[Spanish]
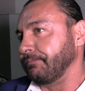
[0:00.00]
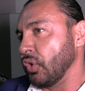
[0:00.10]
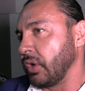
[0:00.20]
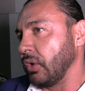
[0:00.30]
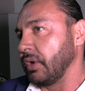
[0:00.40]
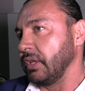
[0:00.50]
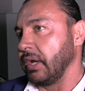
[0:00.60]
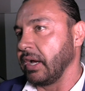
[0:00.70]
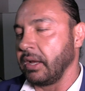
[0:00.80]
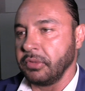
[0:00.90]
no quiero
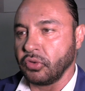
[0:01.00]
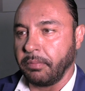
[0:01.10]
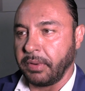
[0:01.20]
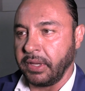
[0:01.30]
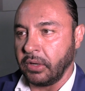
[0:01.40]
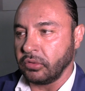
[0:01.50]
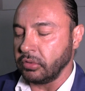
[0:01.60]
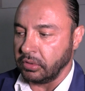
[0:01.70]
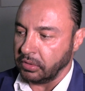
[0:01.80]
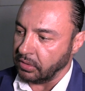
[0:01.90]
criticar a mis compañeros,